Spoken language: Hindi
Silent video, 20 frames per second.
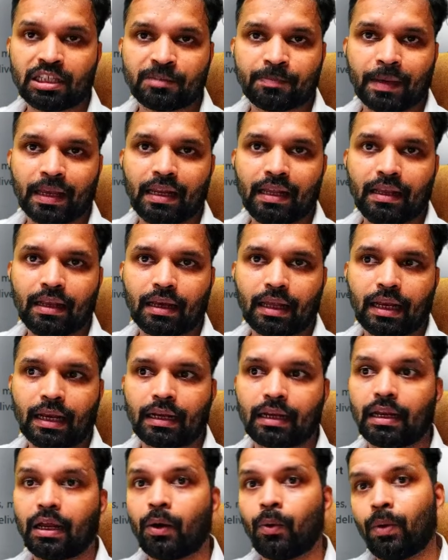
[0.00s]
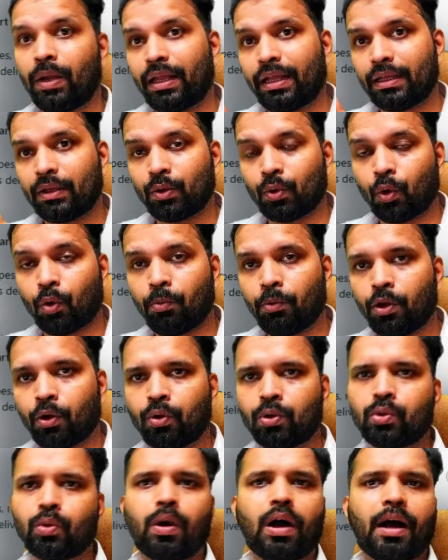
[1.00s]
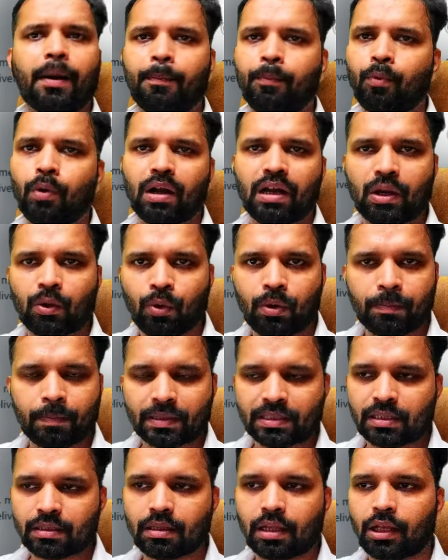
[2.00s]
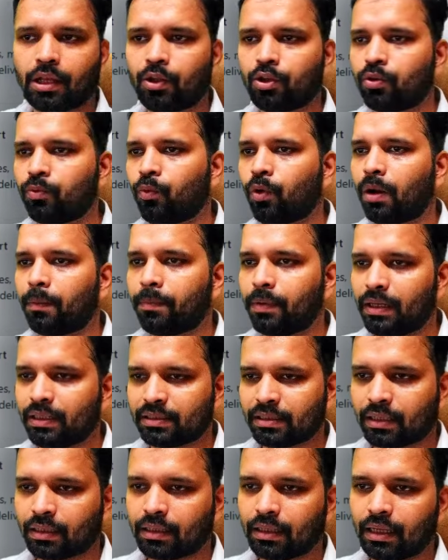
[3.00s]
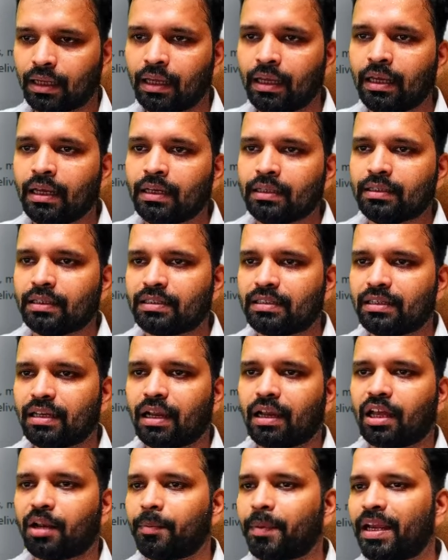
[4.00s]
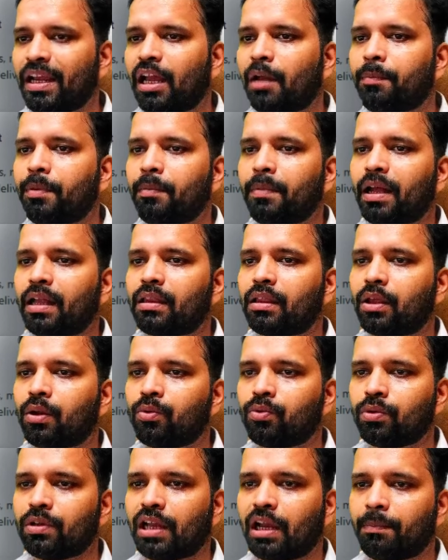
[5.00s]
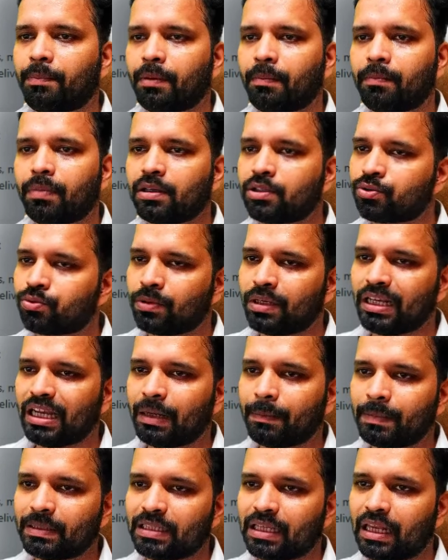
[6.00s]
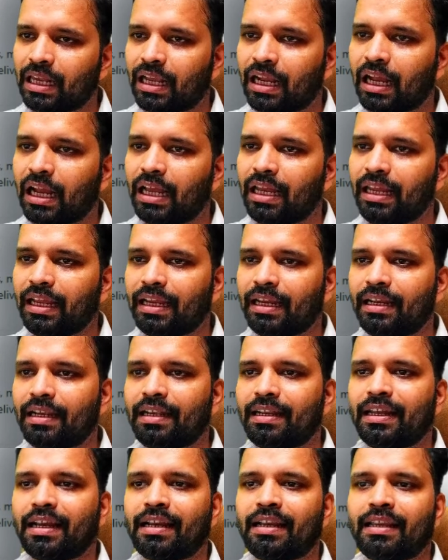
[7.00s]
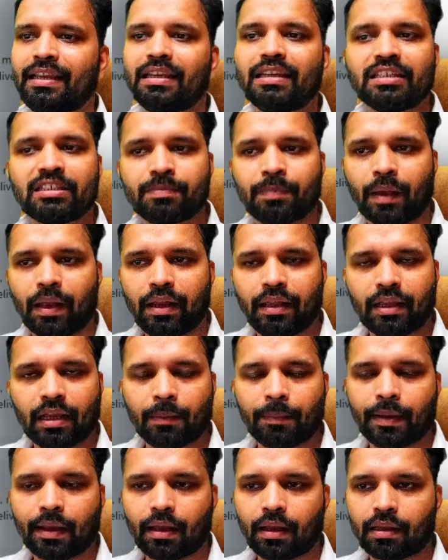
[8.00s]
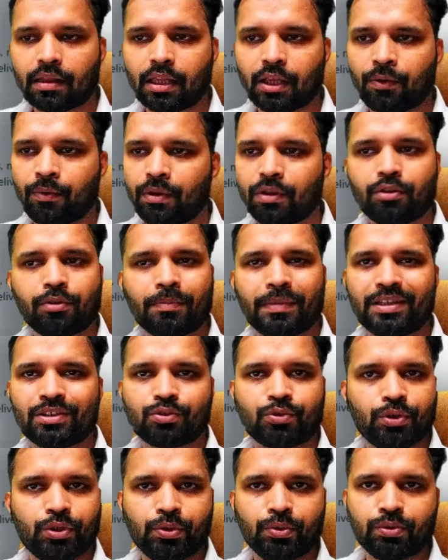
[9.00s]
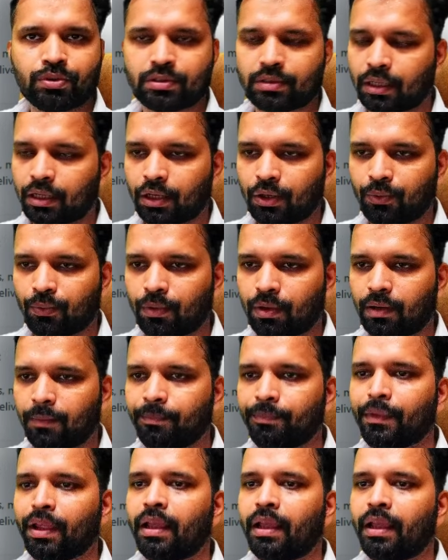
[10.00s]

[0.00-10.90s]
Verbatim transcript: स्पेलिंग करेक्ट ना हो लेकिन दो में हो तो आपको अगर कोई पसंद आ रही हो तो वो आप ले सकते हैं जैसे कि अगर मैं यहाँ पे बात करूँ तो यहाँ पे बस टुडे यहाँ पे सही लिखा है लेकिन टैग की स्पेलिंग यहाँ पे गलत लिखी हुई है तो मैं इसको यूज़ नहीं लूँगा